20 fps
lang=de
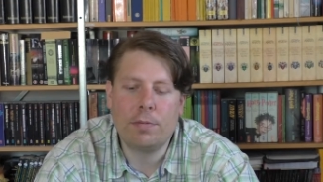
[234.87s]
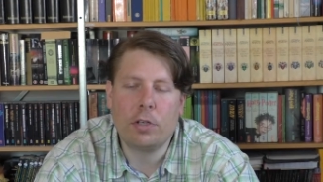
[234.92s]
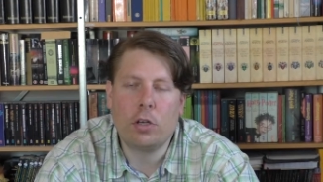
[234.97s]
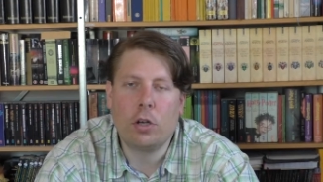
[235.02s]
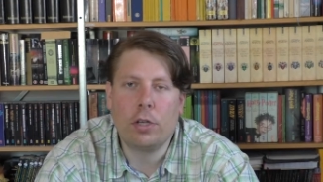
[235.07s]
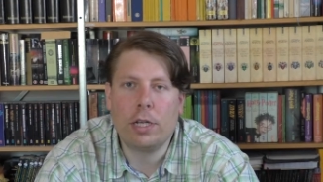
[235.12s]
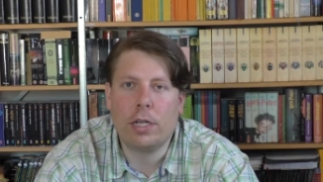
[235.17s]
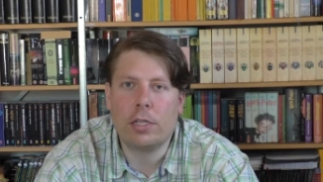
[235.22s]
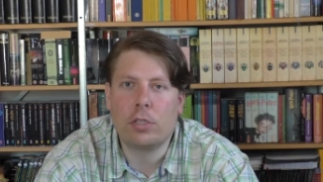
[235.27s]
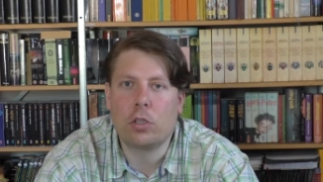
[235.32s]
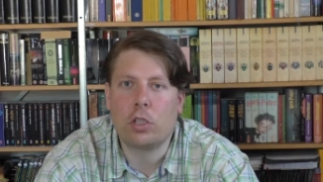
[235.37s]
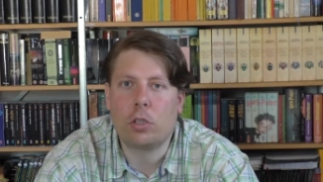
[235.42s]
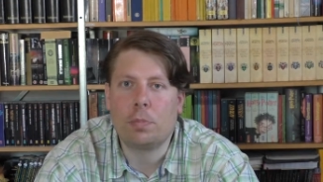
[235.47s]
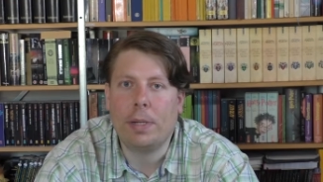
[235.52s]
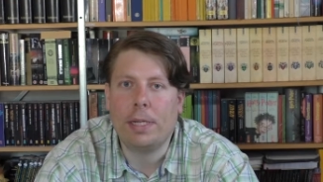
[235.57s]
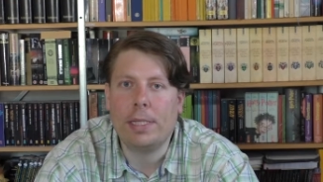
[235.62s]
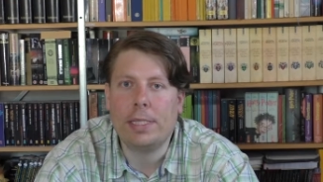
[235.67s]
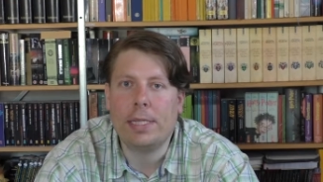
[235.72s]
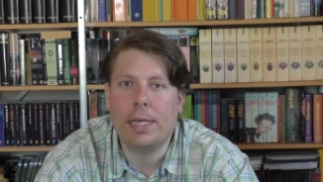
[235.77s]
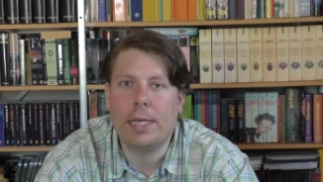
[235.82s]
Wir können also
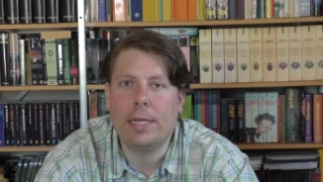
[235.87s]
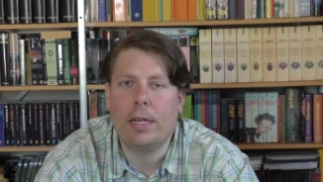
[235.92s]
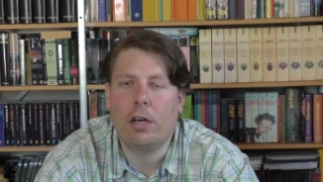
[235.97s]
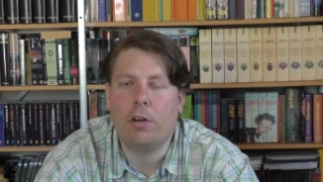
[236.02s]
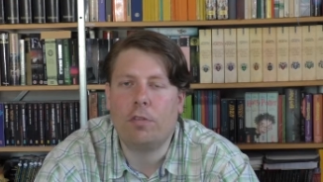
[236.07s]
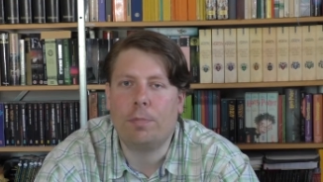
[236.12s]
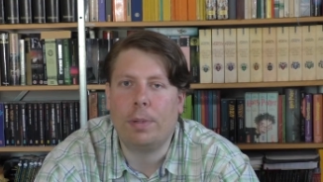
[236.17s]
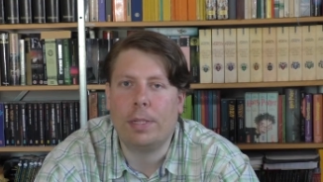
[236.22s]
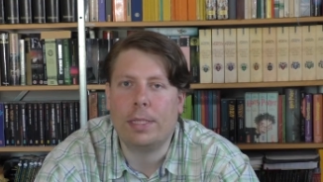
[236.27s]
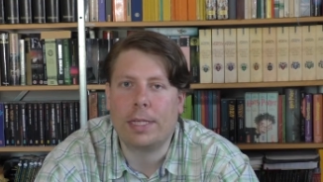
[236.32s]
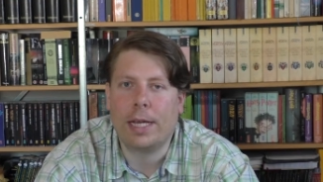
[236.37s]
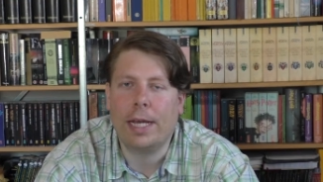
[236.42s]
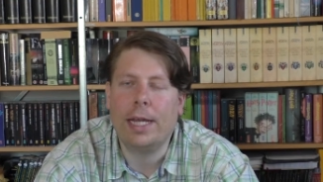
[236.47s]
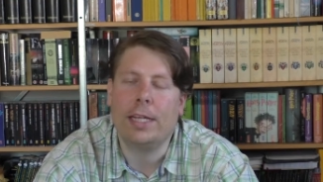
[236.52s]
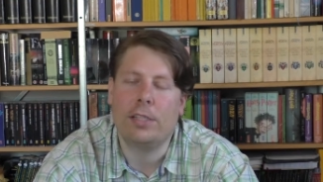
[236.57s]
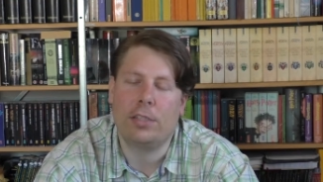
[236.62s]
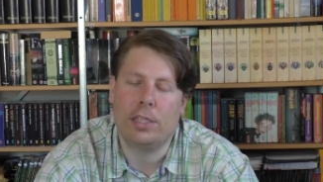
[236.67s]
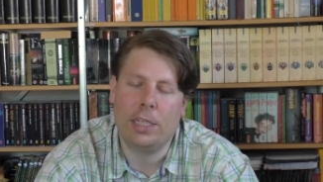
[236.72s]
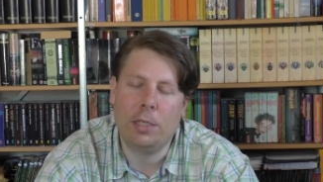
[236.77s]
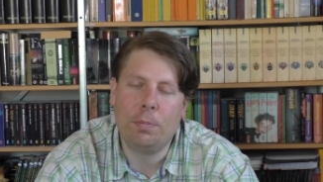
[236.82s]
gespannt sein auf Band 3,
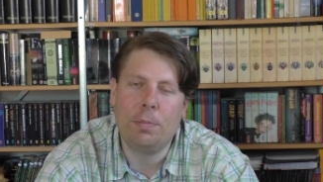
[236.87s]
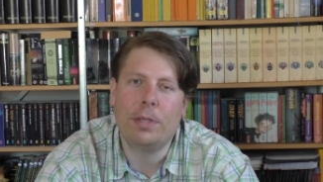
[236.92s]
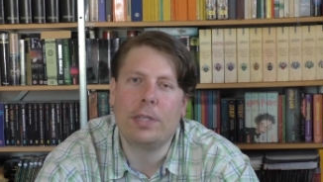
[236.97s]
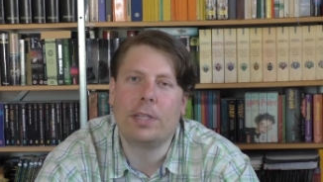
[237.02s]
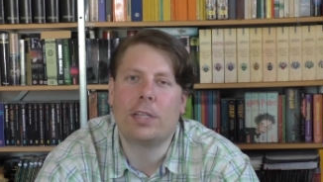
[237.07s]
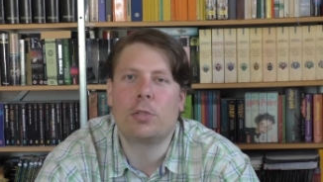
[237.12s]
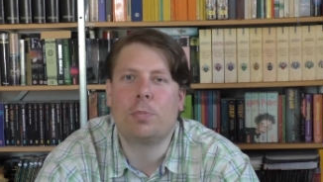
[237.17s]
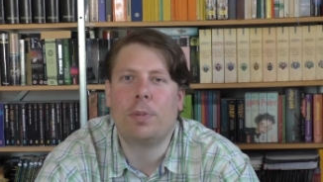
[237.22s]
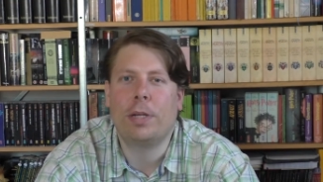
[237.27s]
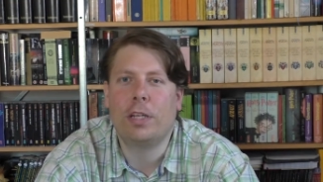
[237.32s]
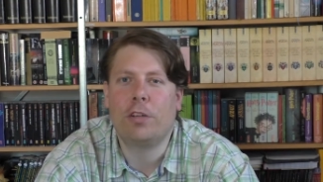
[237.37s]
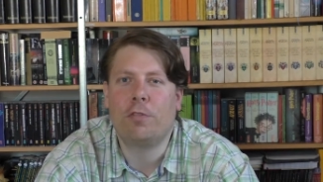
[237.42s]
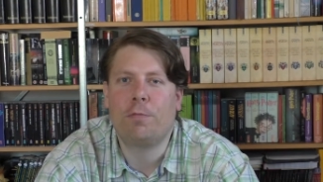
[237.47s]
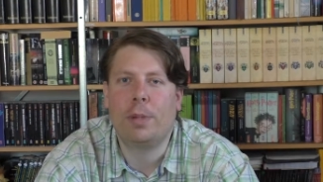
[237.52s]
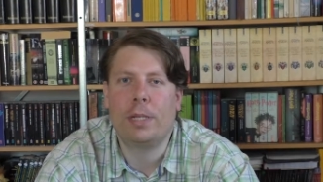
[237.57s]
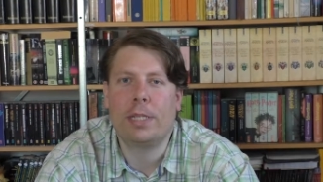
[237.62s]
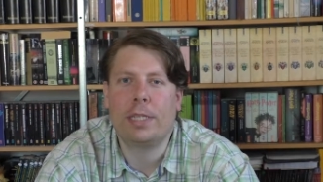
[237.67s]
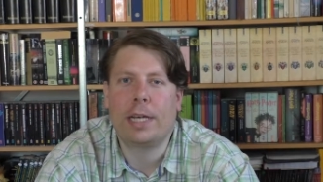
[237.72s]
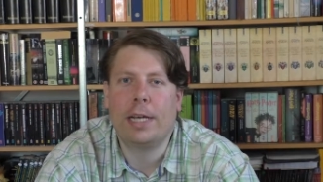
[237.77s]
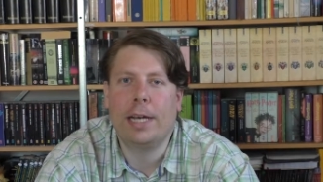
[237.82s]
also ich bin gespannt auf
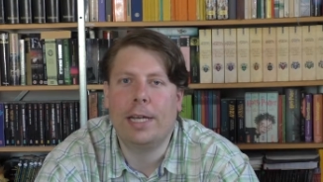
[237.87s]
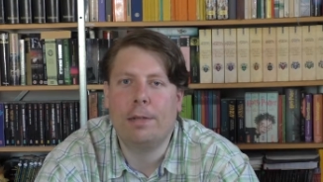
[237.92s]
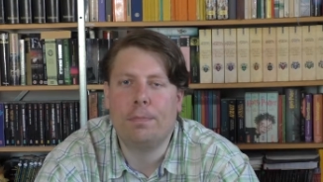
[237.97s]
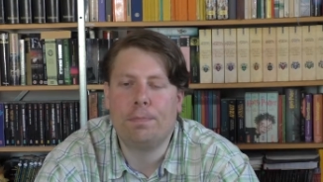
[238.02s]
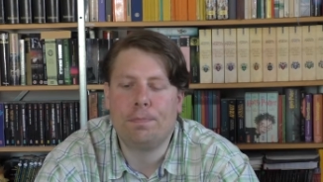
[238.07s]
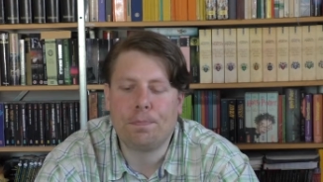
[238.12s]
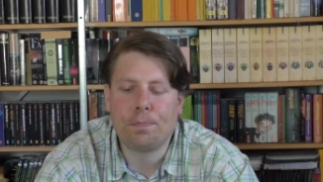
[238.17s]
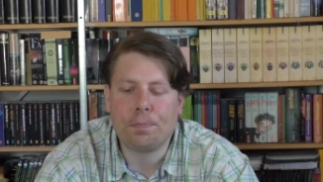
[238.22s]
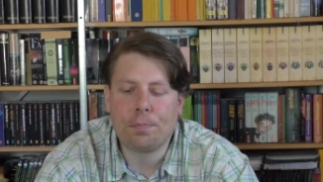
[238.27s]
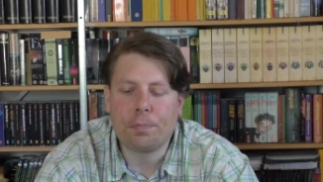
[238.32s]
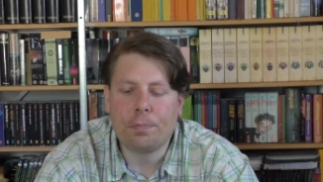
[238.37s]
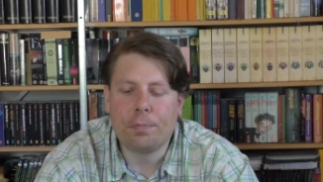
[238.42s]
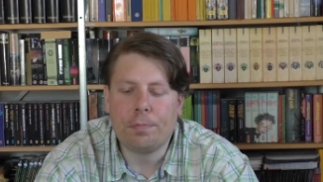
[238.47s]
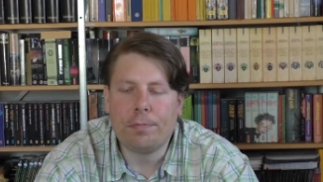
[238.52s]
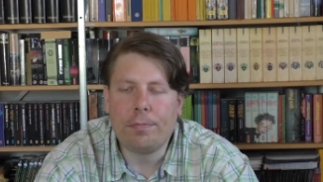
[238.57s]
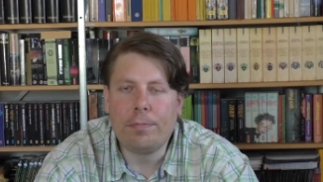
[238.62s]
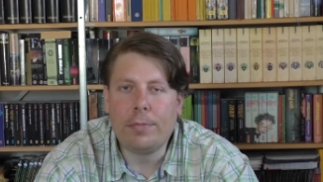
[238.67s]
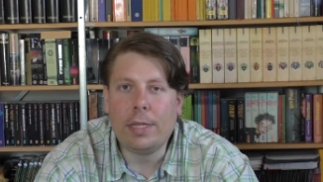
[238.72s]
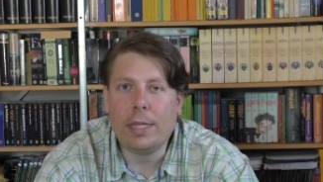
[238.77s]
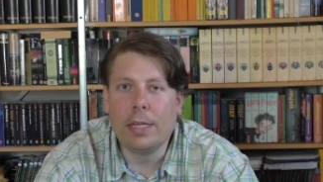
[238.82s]
Band 3,
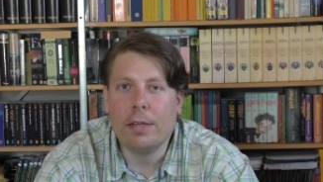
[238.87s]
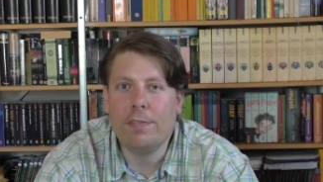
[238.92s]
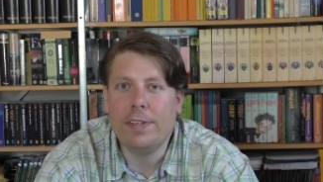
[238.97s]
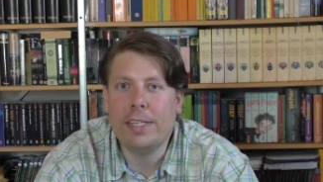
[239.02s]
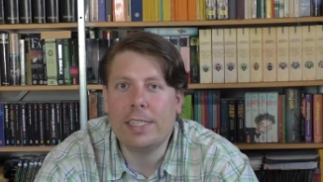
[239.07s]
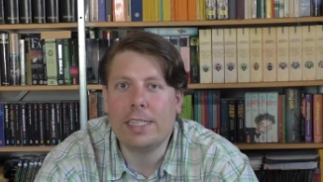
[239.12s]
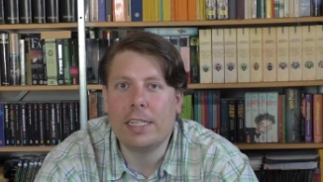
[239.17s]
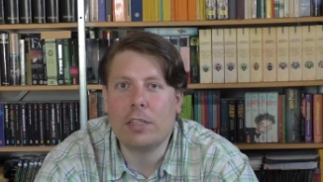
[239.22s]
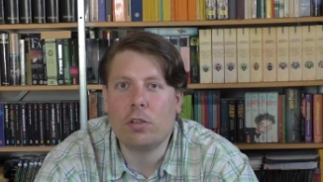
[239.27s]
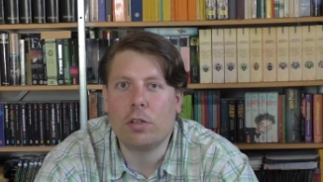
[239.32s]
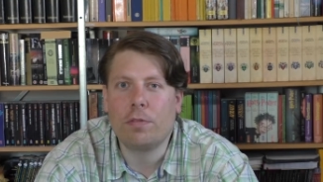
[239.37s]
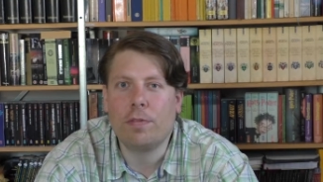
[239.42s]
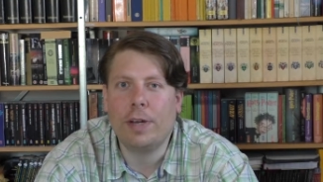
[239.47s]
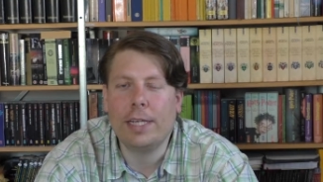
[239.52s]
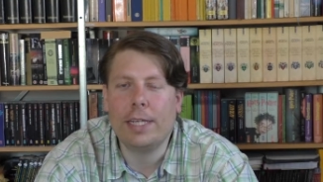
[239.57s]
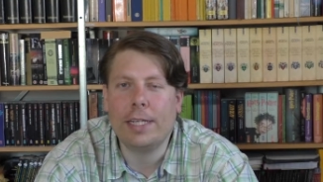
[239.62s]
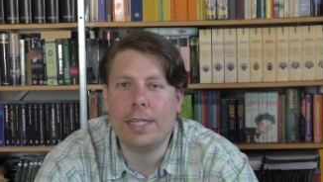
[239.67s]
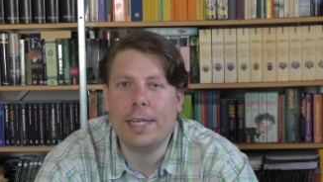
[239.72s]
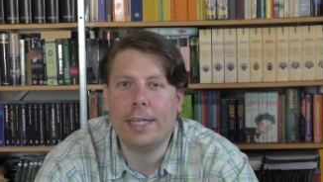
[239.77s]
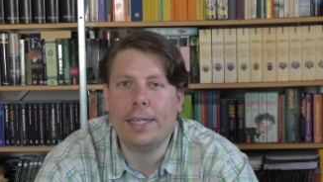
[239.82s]
wie es denn dort
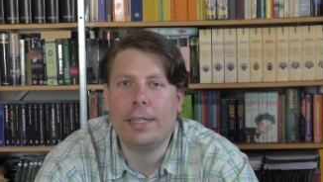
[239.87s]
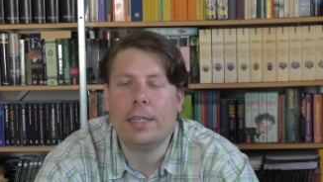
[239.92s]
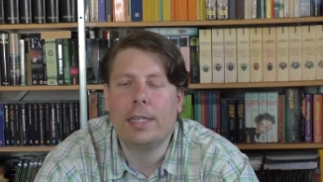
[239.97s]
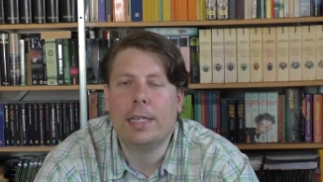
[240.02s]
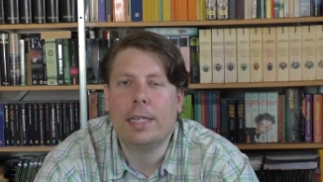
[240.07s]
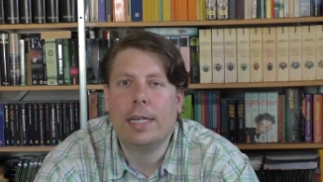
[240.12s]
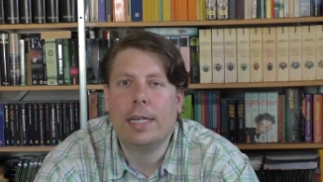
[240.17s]
weitergeht